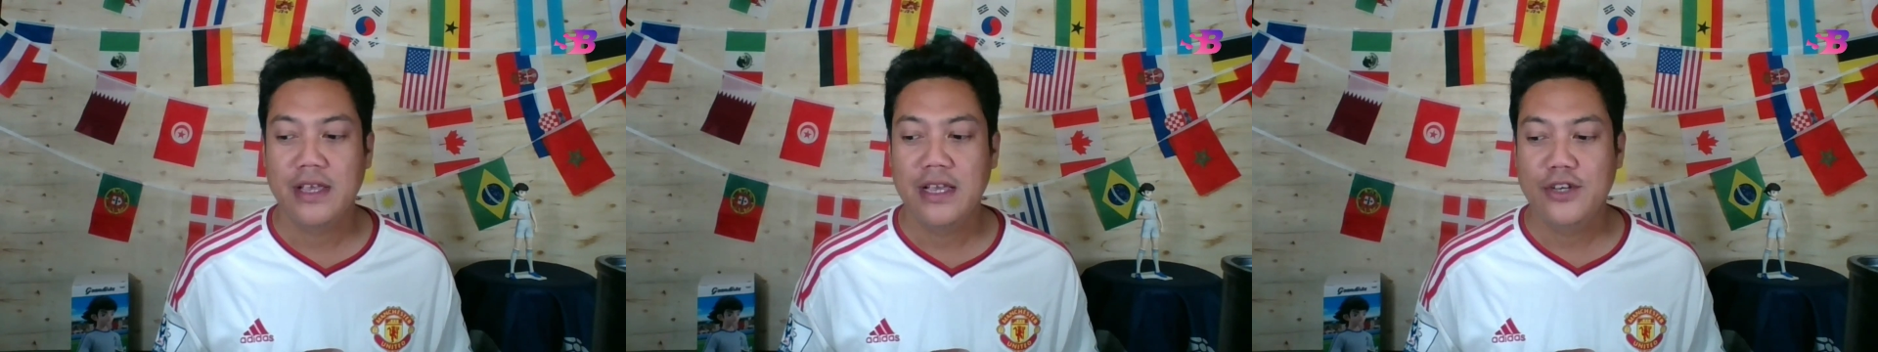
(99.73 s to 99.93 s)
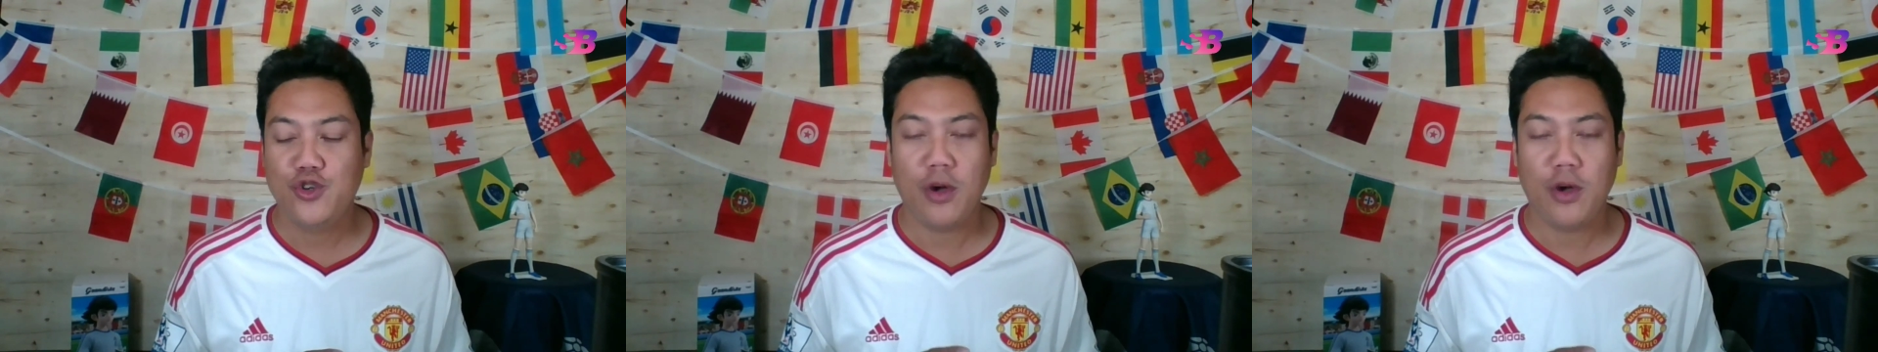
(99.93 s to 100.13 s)

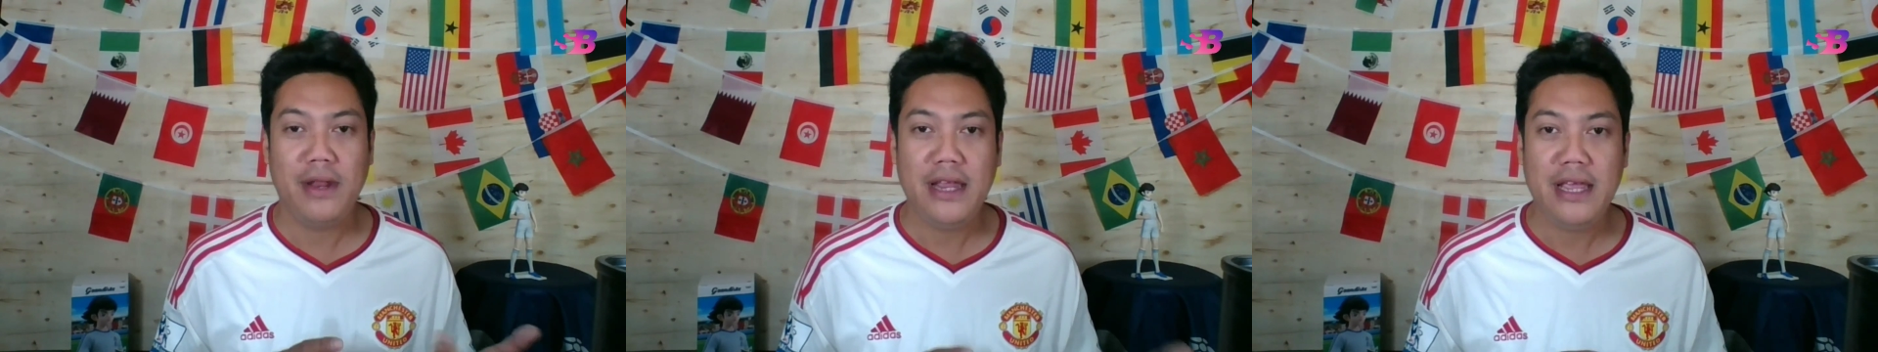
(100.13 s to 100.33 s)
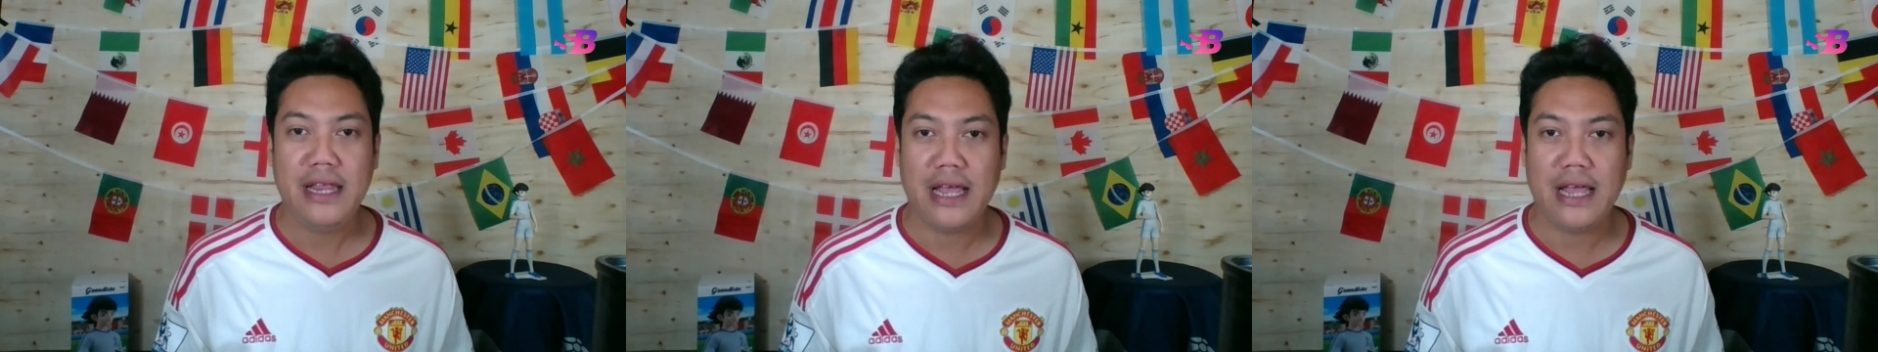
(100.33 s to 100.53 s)
ชัวเม
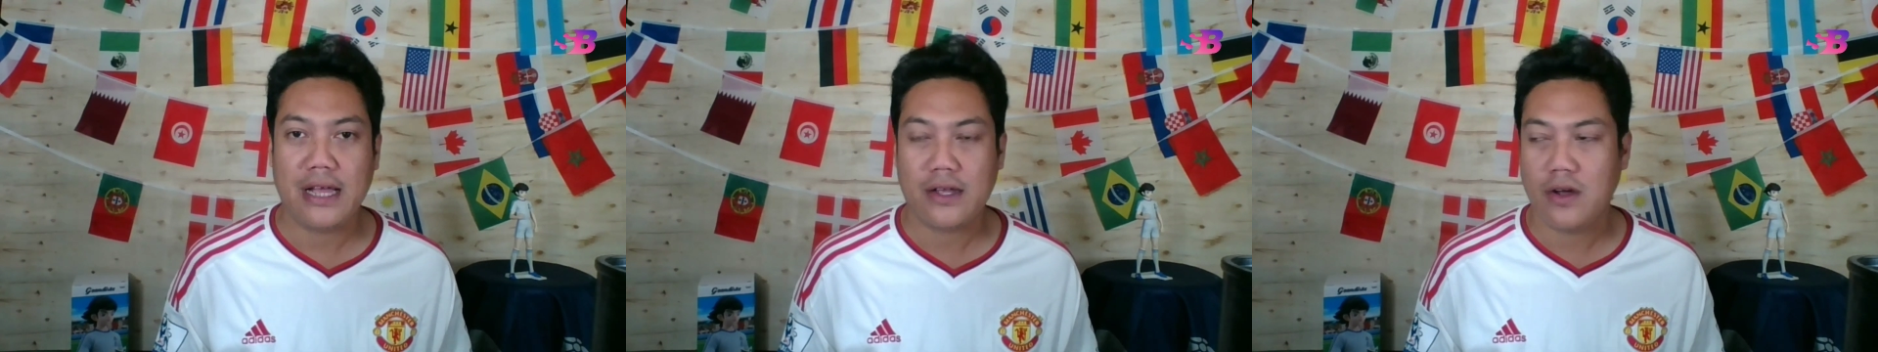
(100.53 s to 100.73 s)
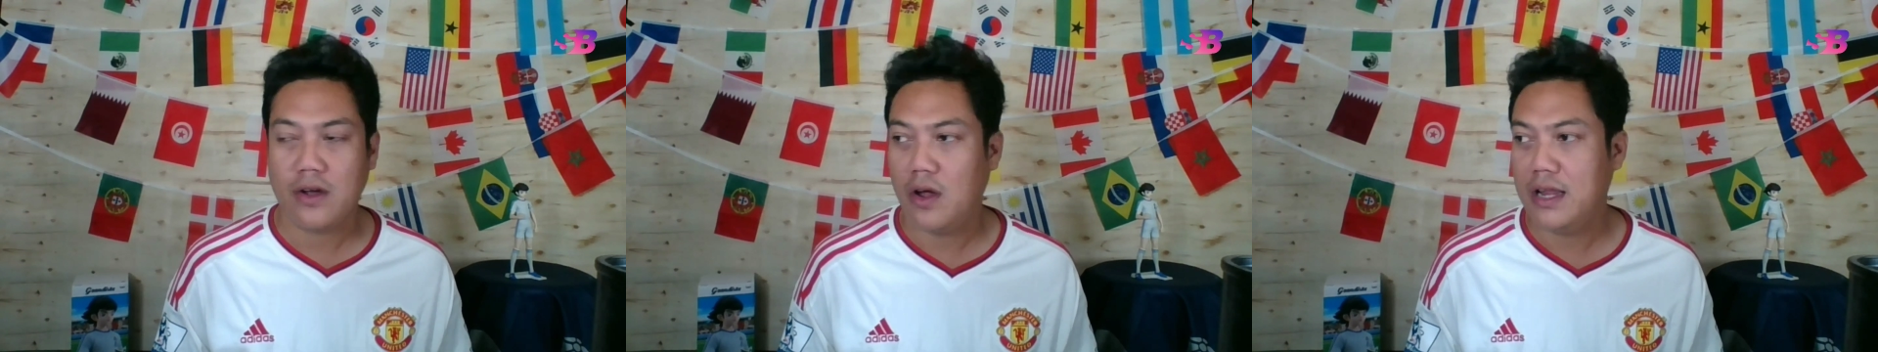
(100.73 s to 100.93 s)
นี่เนี่ย
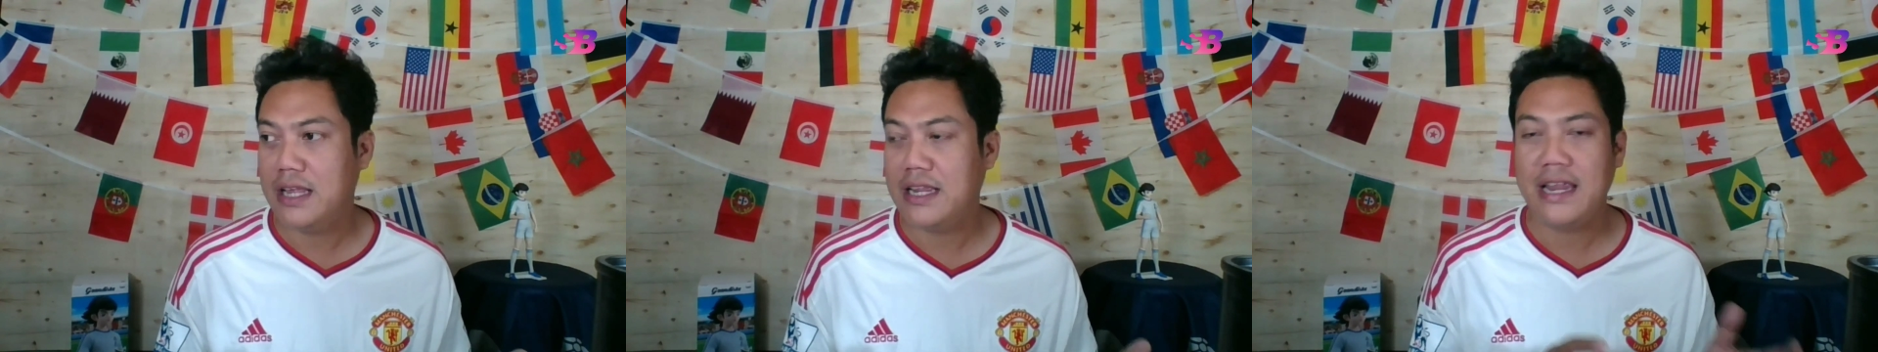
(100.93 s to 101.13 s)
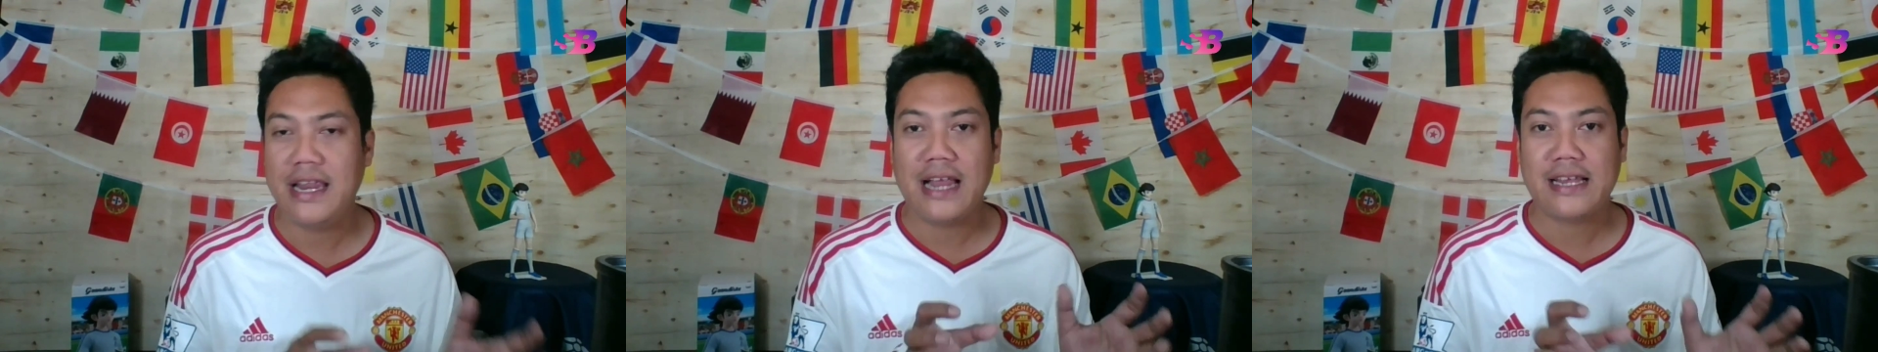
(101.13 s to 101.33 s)
ก็เล่นใน
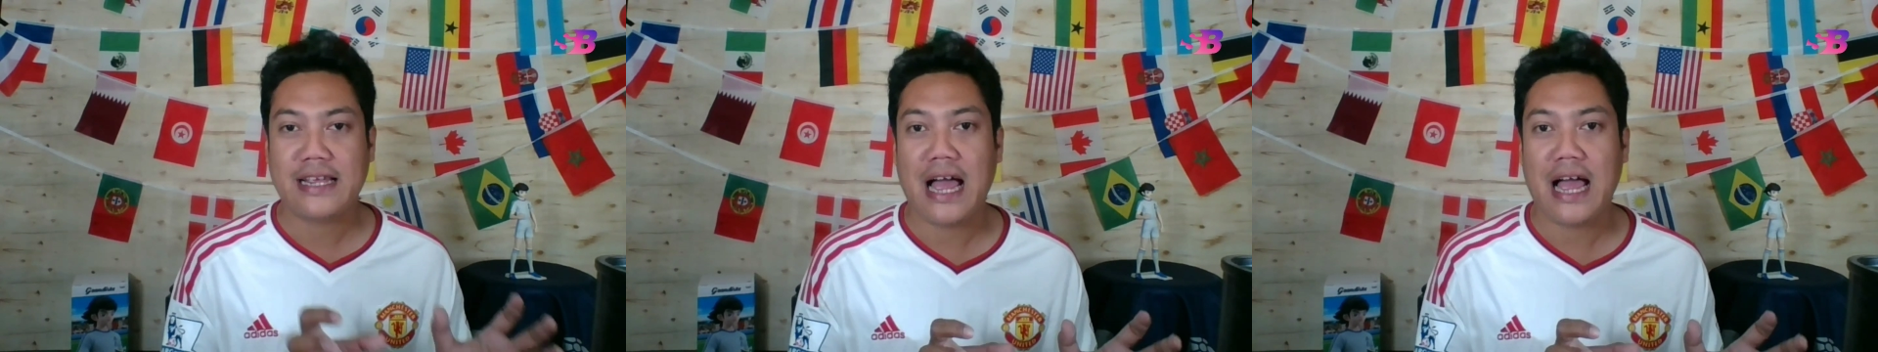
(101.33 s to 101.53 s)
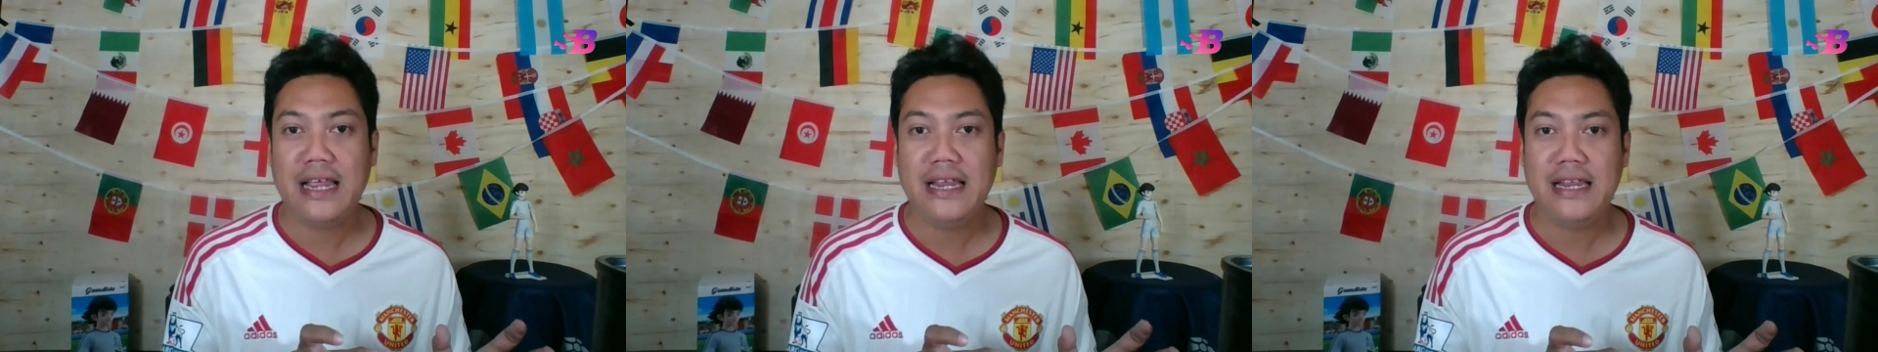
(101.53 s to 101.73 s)
แดนกลาง
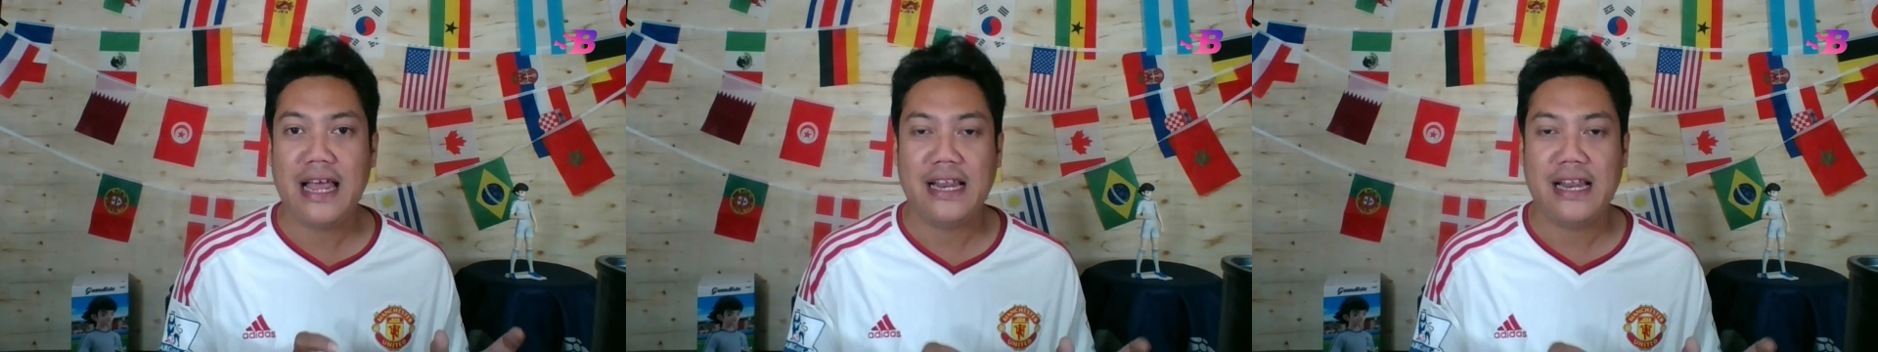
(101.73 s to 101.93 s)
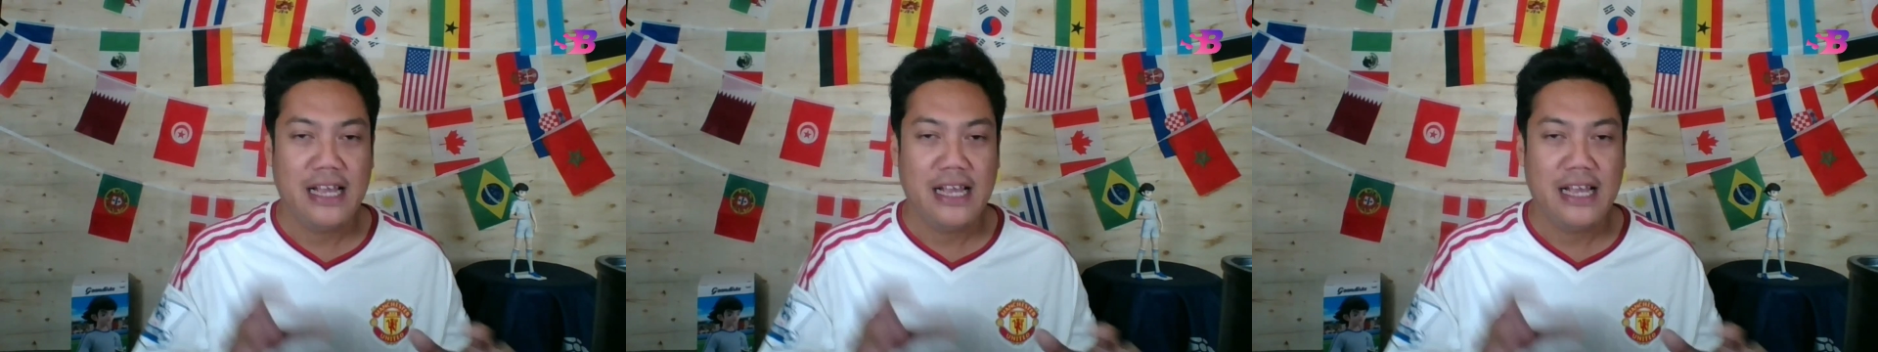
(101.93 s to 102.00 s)
ได้แน่น